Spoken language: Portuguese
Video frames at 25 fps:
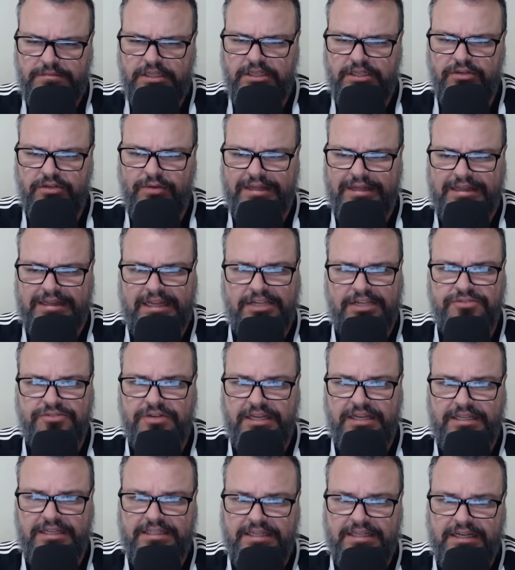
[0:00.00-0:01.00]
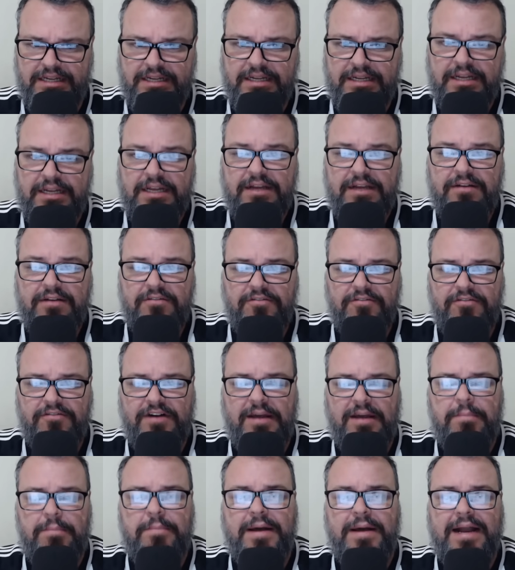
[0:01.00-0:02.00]
e o Atlético ainda
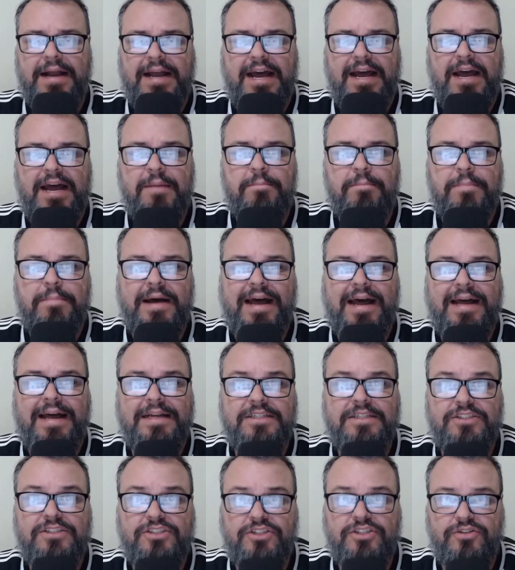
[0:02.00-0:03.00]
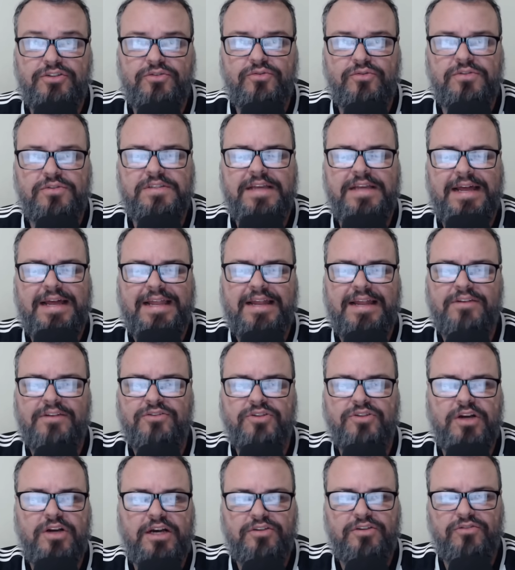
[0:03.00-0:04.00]
vai pagar parte do salário do
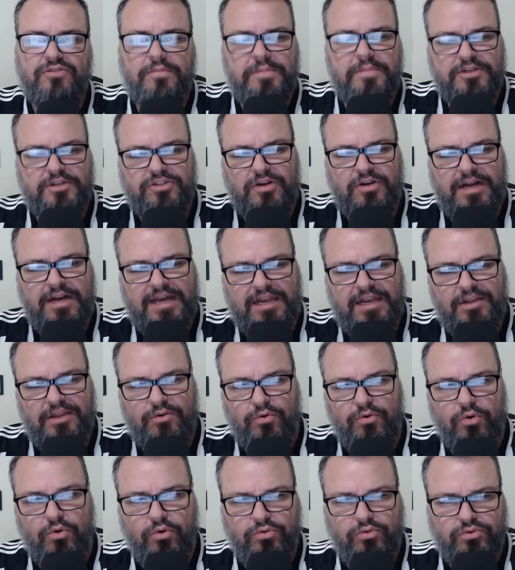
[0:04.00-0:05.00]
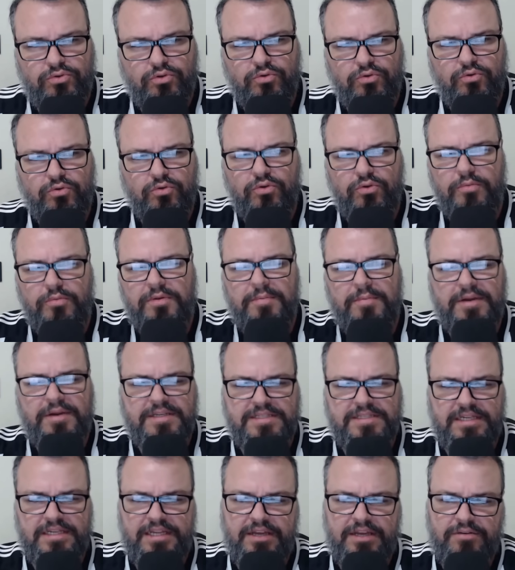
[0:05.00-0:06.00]
jogador para jogar em outro clube
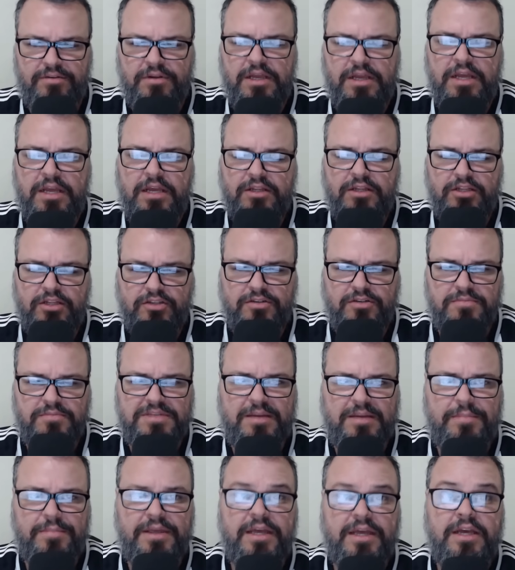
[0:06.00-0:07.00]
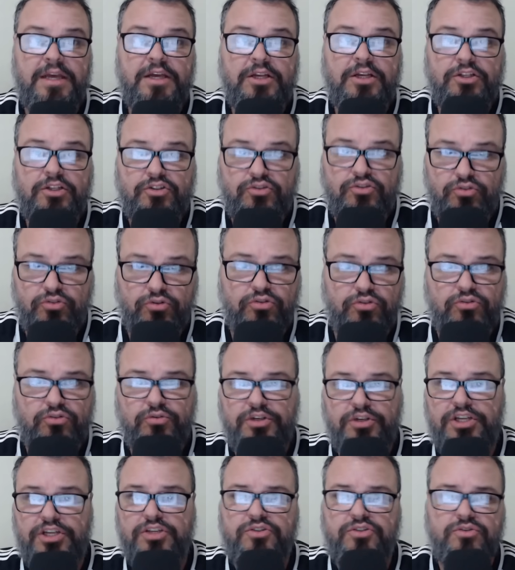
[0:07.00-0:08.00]
brasileiro. Nós vamos saber
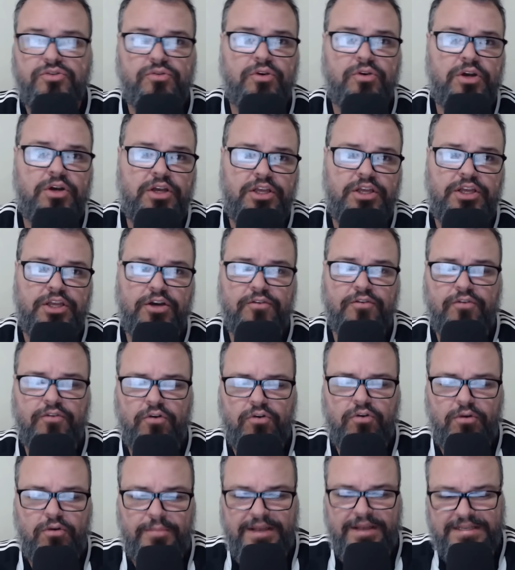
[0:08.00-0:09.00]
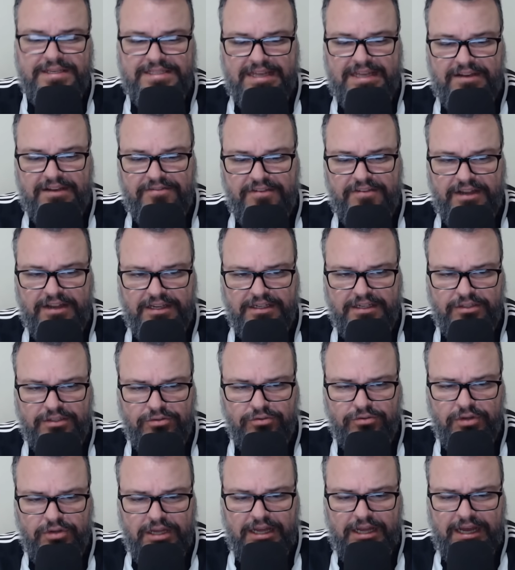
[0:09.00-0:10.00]
tudo isso e eu vou começar
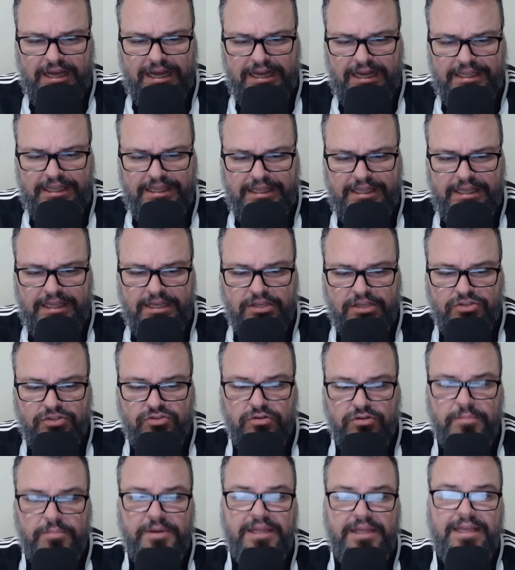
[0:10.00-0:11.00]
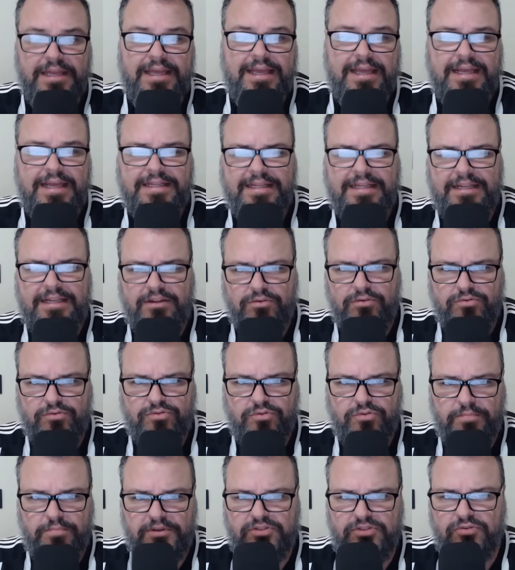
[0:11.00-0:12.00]
falando aí sobre
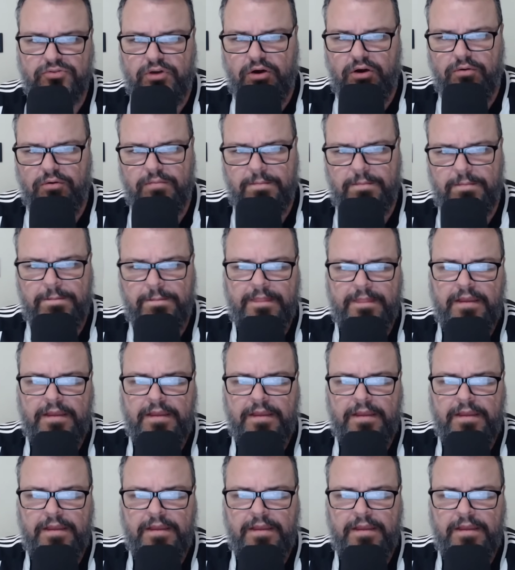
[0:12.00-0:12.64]
Edenilson. Pessoal,